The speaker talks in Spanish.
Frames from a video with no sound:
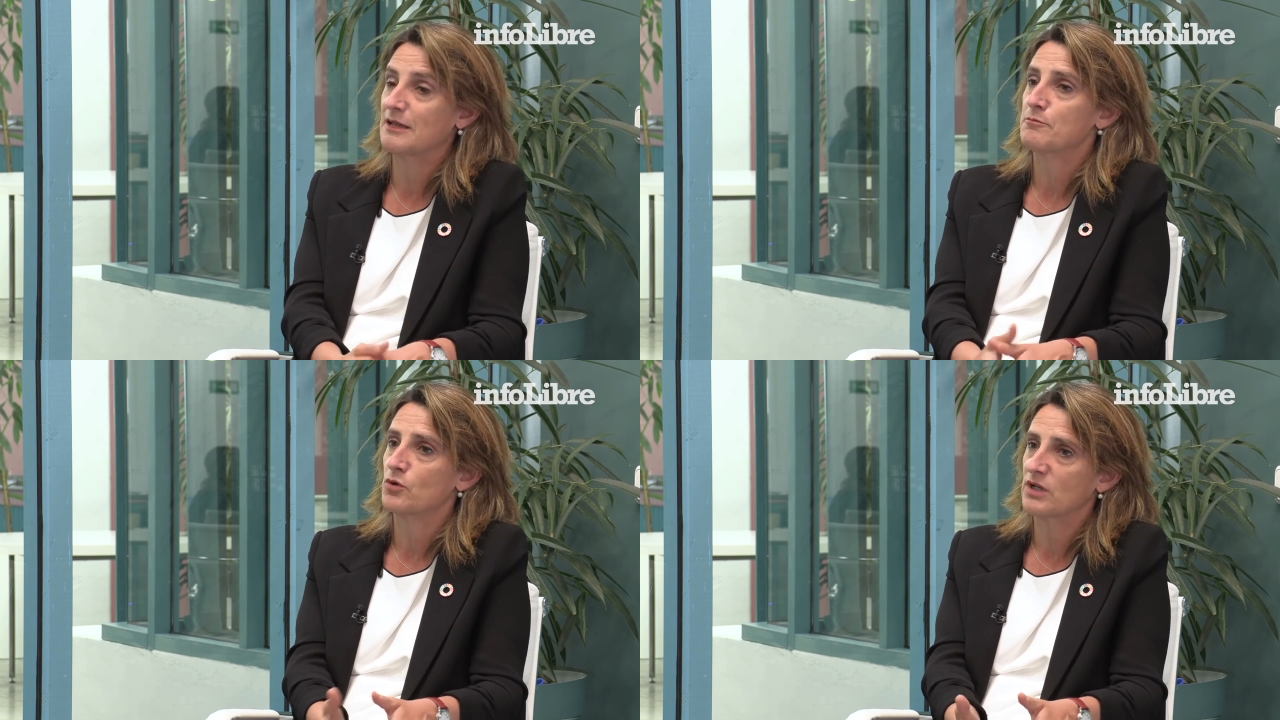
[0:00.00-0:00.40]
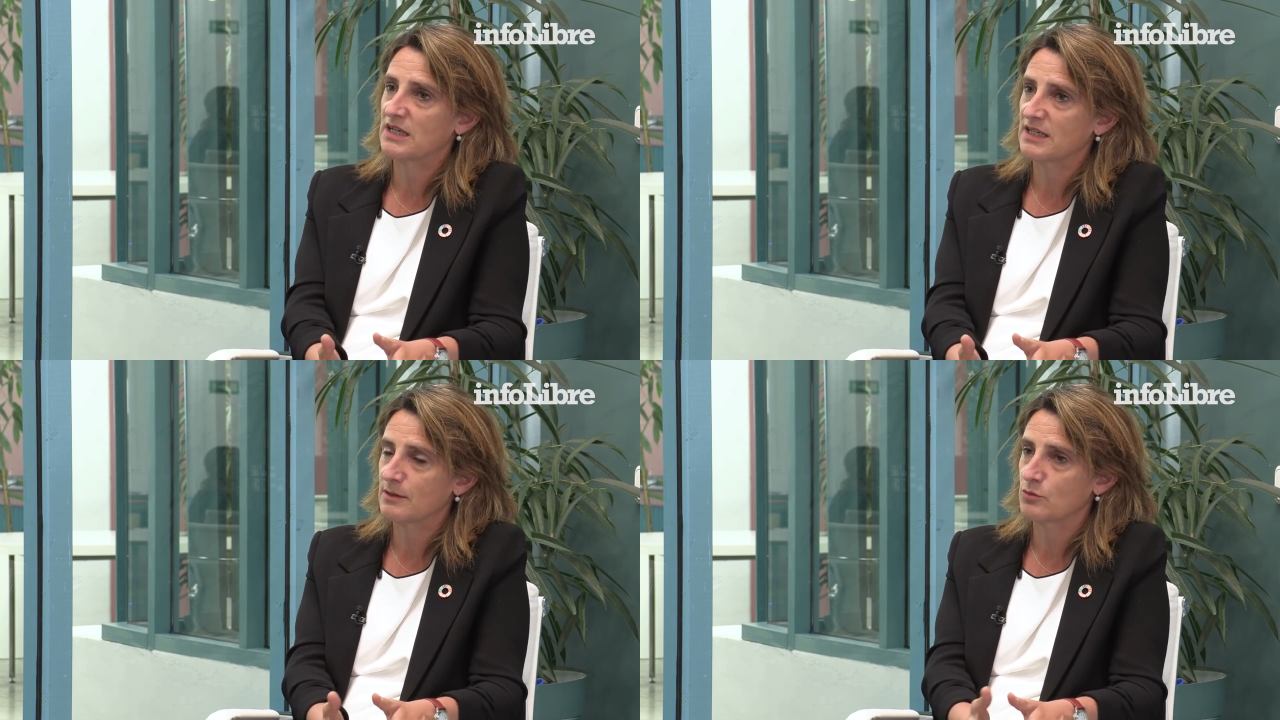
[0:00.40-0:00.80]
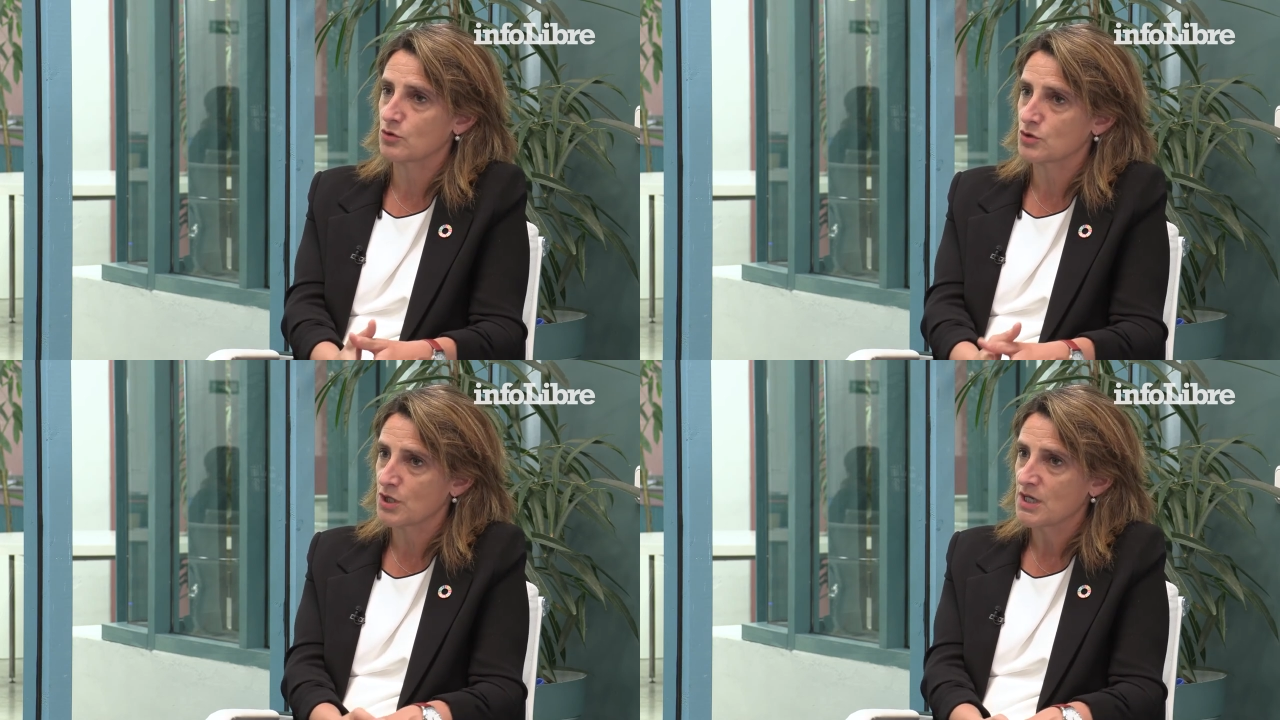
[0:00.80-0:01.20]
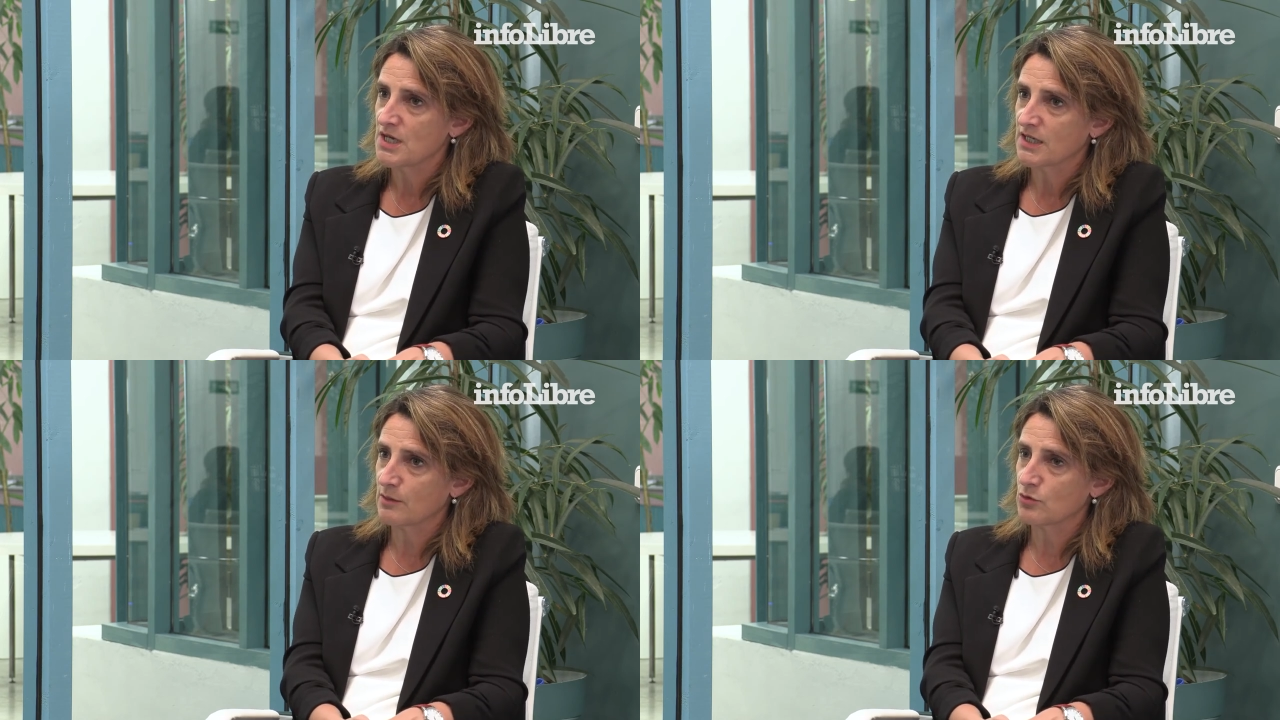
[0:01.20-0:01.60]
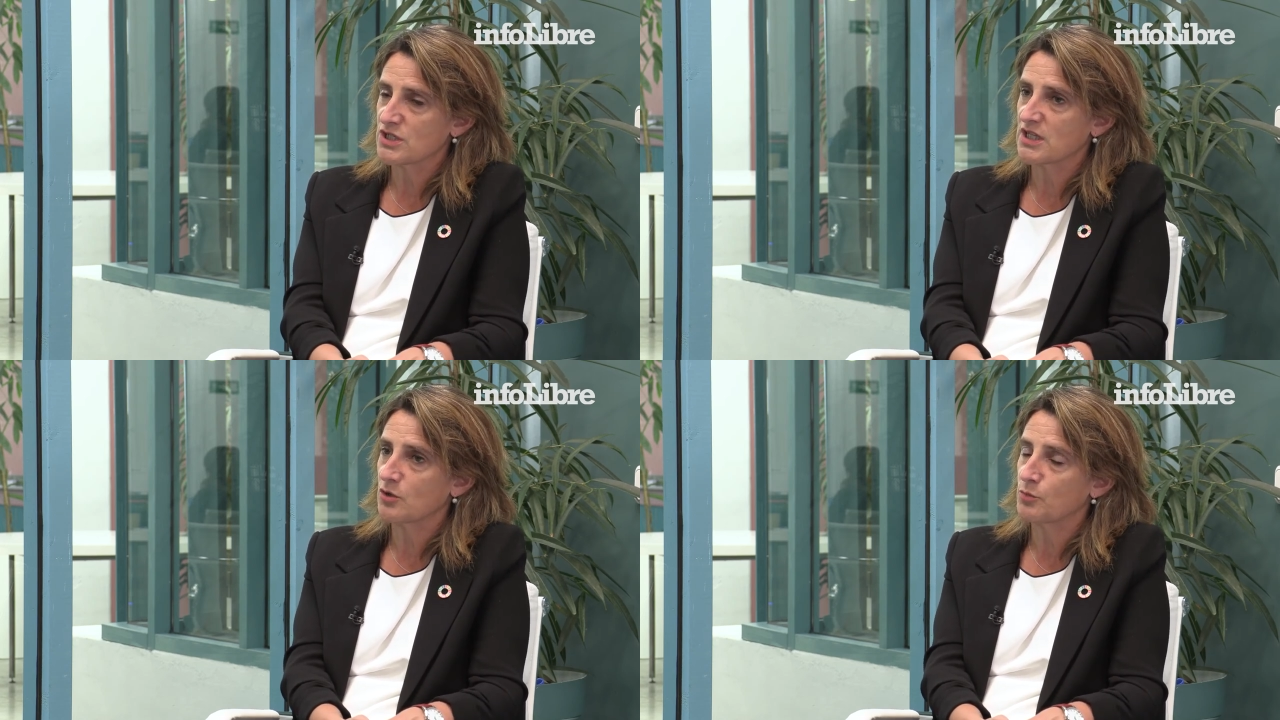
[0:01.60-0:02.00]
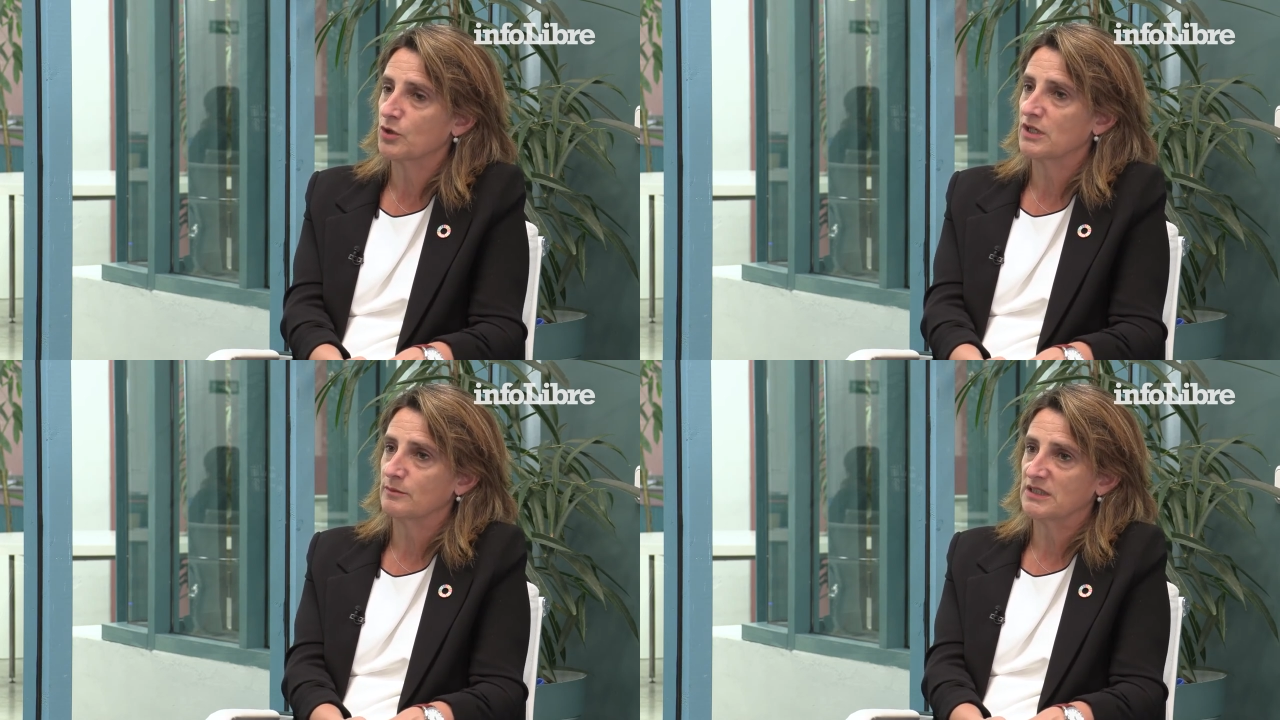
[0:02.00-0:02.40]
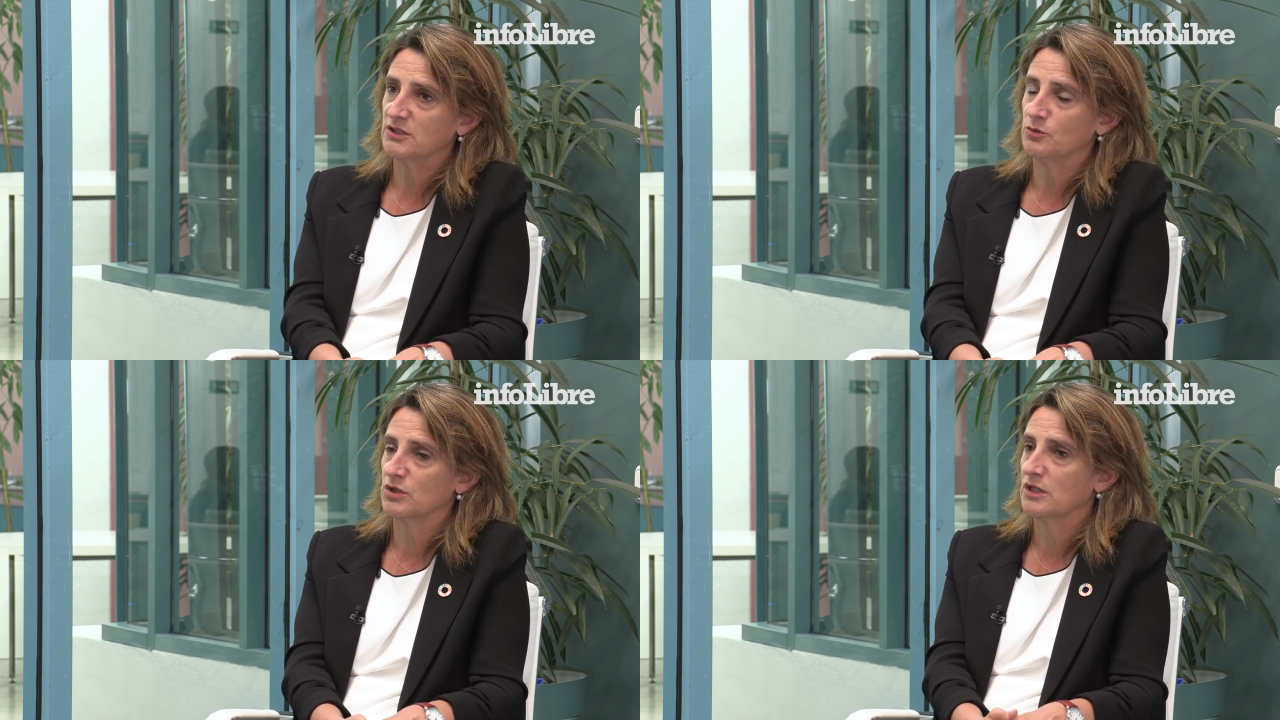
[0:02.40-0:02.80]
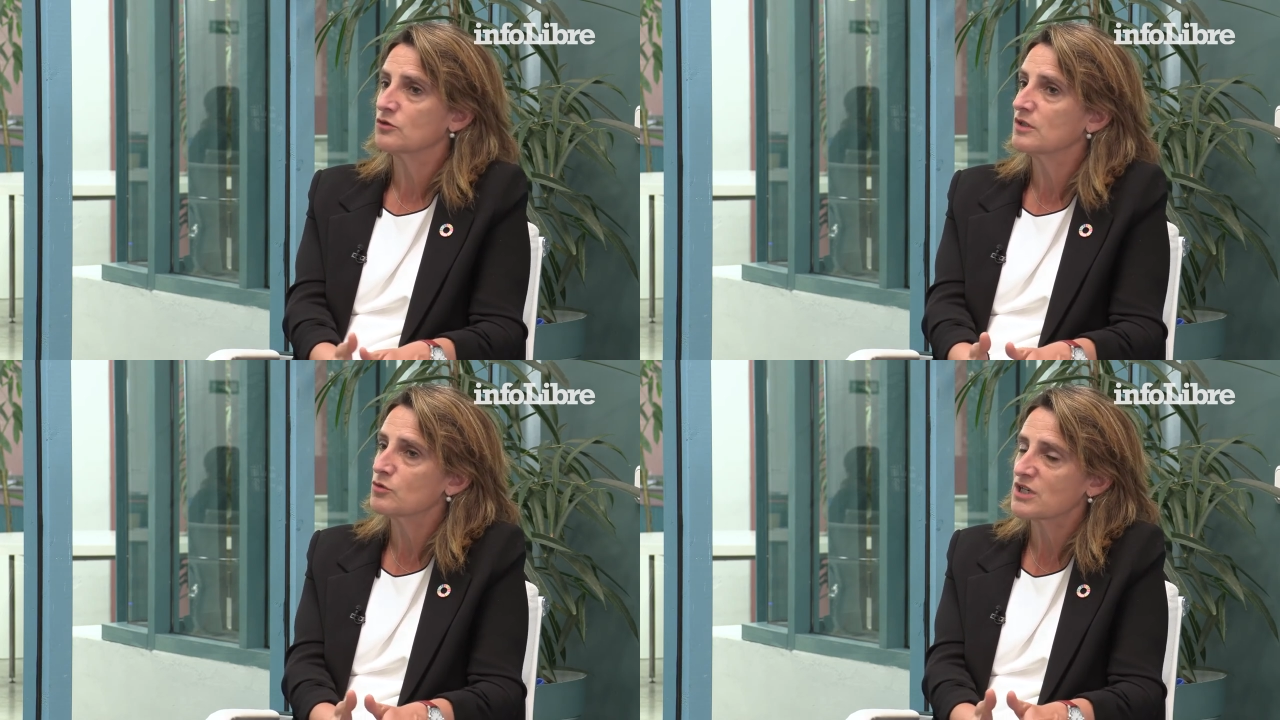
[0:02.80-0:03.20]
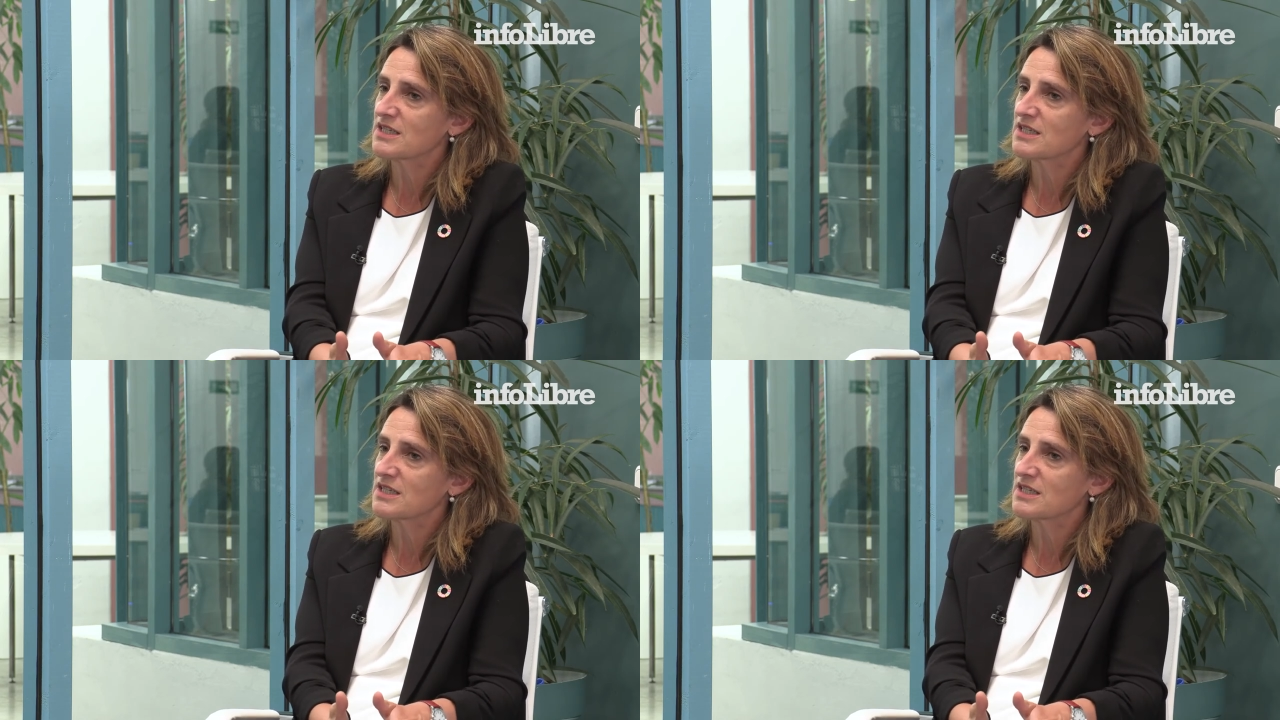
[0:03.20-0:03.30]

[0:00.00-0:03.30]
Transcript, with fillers: temporal que hemos, que hemos estado programando. Por tanto, tenemos que